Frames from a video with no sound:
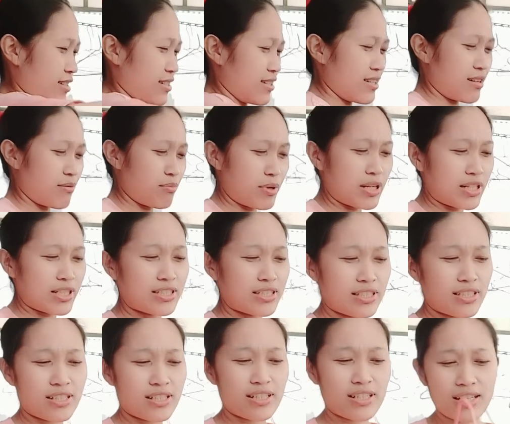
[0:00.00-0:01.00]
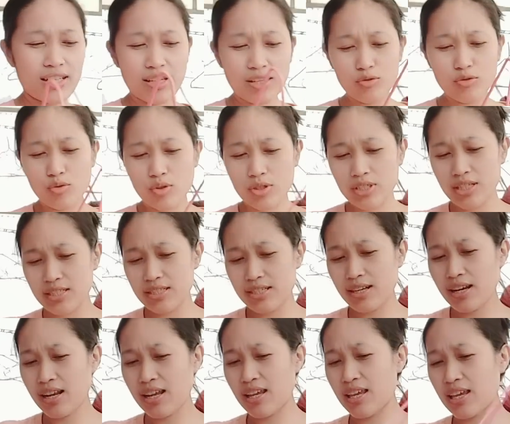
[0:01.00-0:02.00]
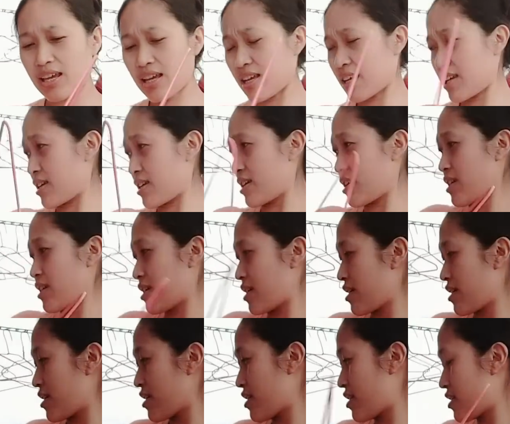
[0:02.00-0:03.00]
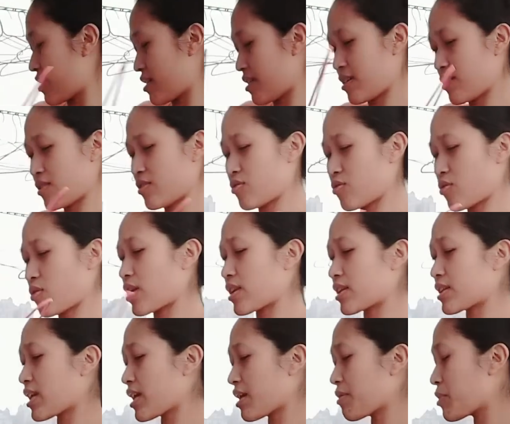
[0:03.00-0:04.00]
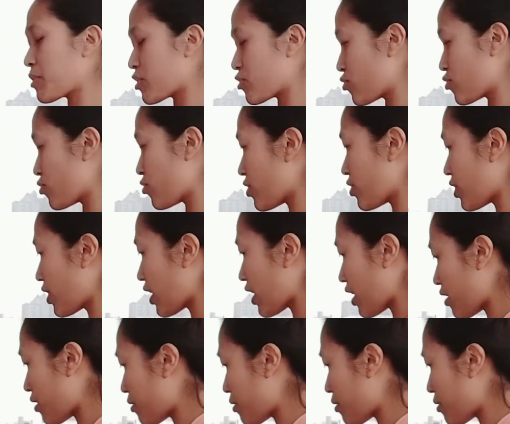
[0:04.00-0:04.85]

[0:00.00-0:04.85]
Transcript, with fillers: ya paling seneng cuaca cerah ya soalnya baju enggak